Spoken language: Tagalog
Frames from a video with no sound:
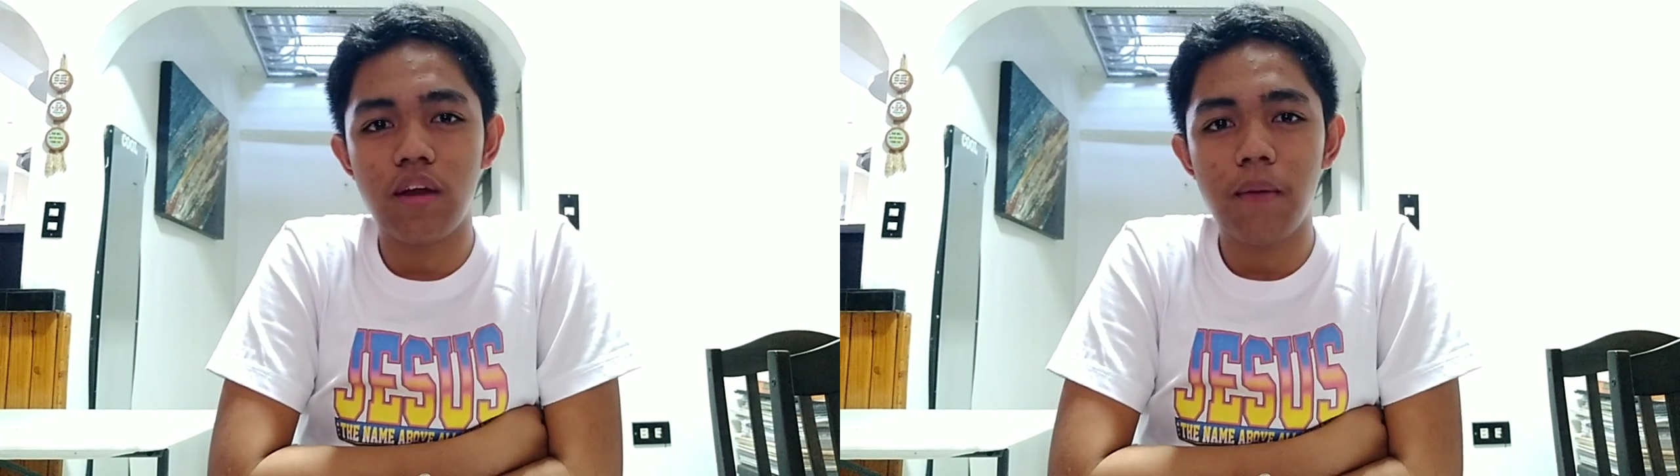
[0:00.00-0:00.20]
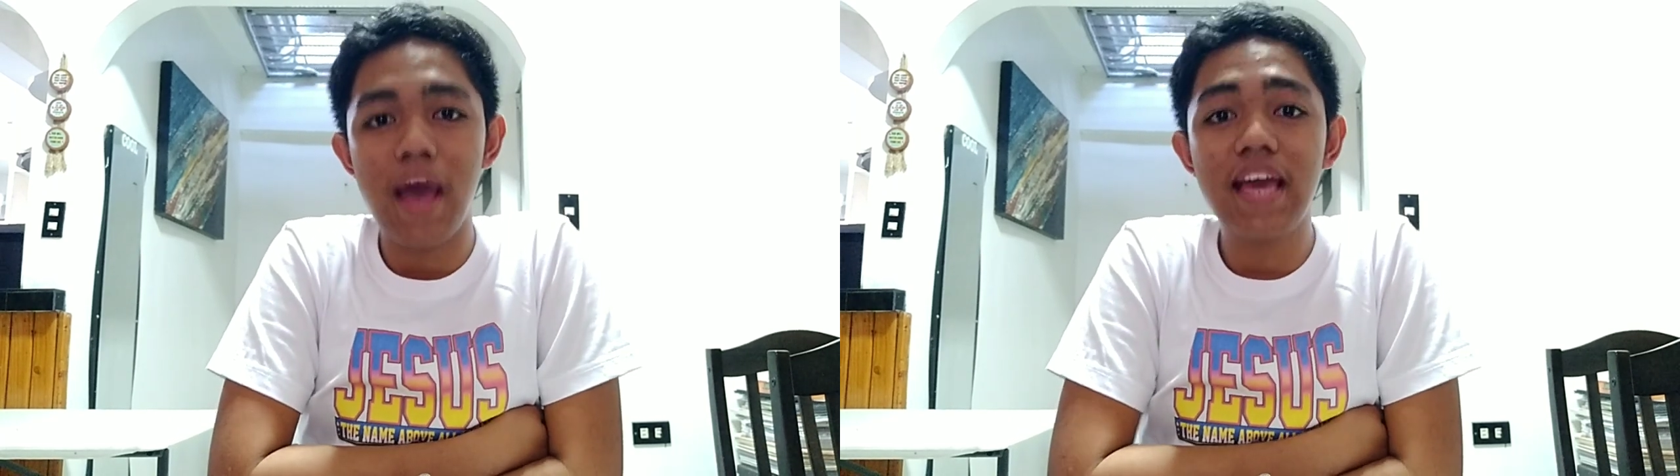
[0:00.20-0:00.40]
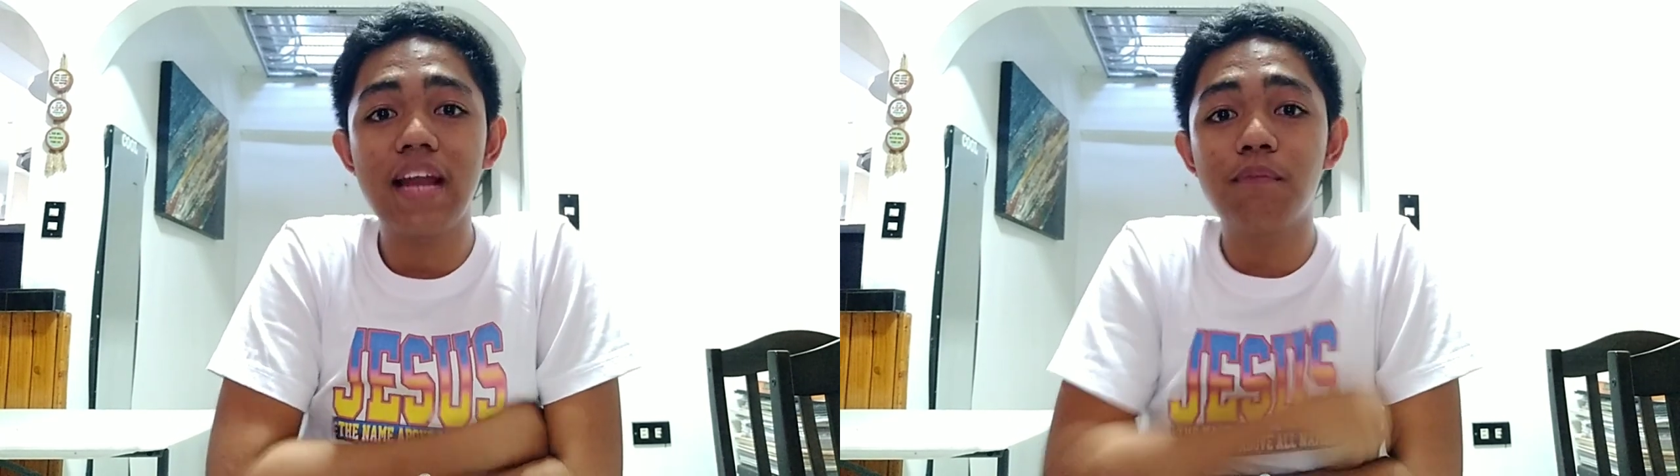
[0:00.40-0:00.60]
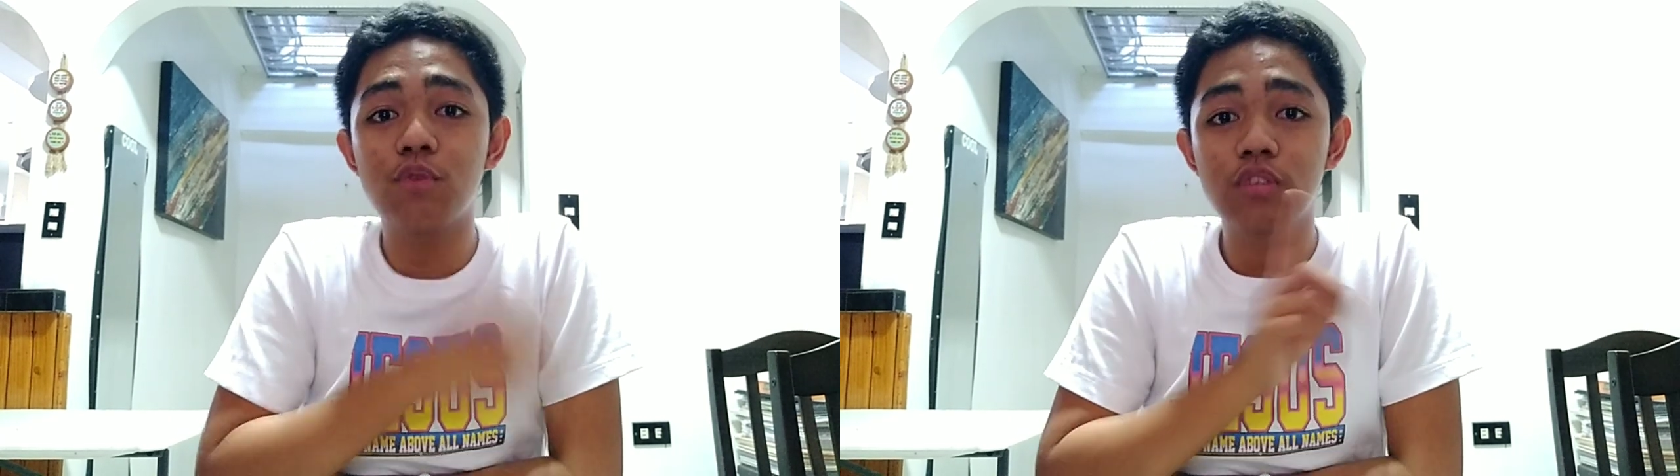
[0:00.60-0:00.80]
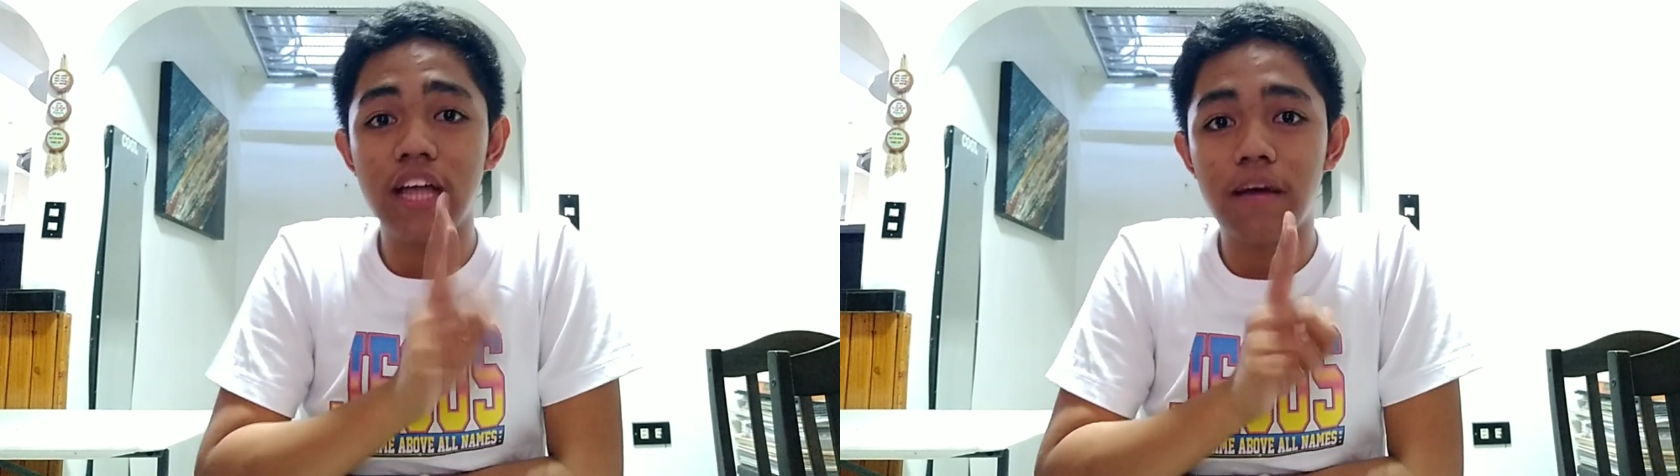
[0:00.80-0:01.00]
na. Ay, alam
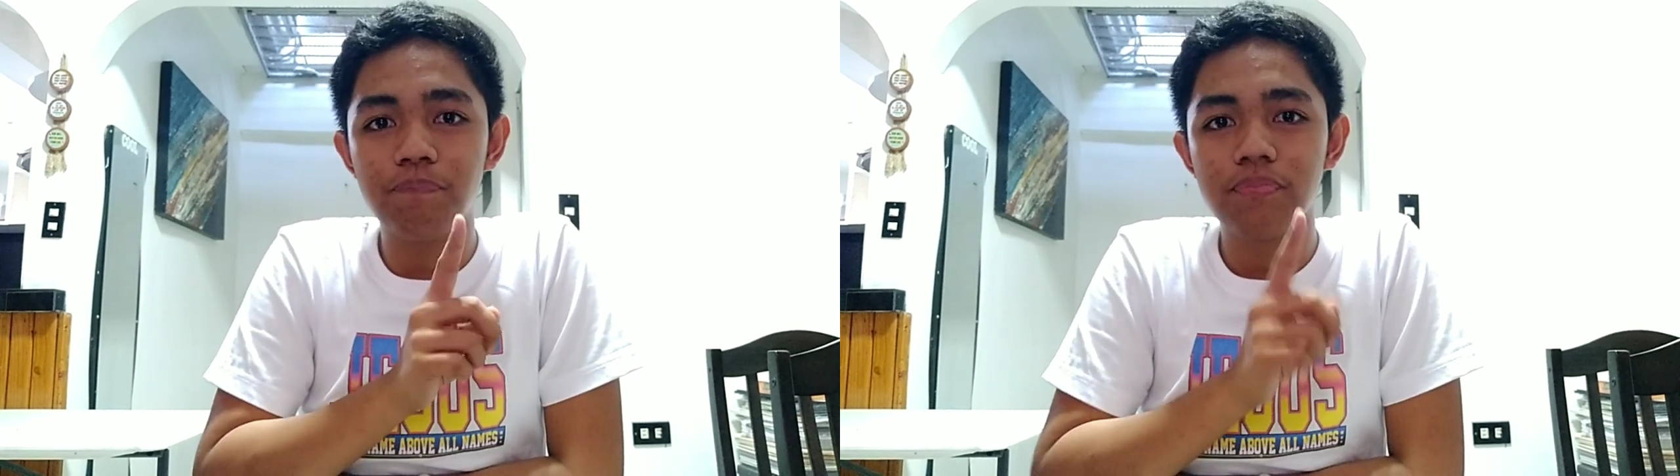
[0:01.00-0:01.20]
ko na.